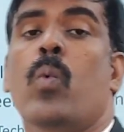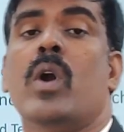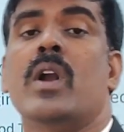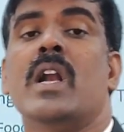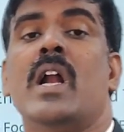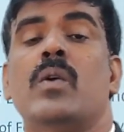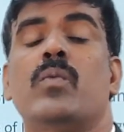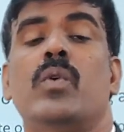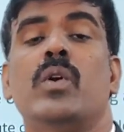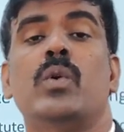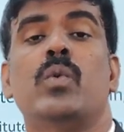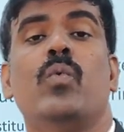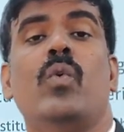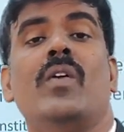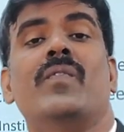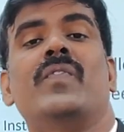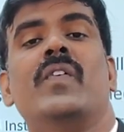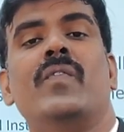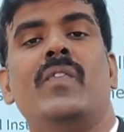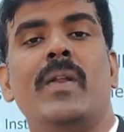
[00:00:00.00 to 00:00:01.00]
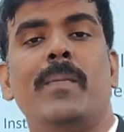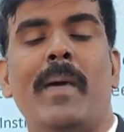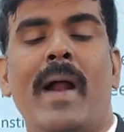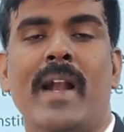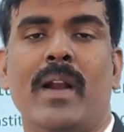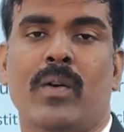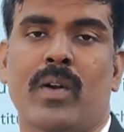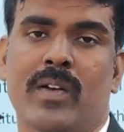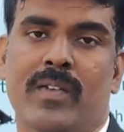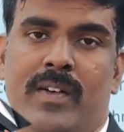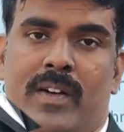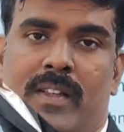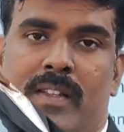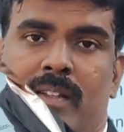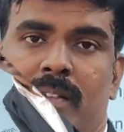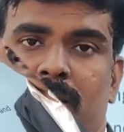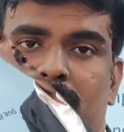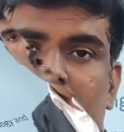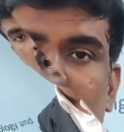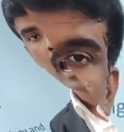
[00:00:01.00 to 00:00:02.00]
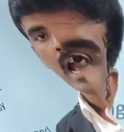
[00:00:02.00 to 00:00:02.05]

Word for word: ஒன் நாட் ஒன் டு ஒன் ஃபிஃப்டி பேண்டுக்குள்ளே வருது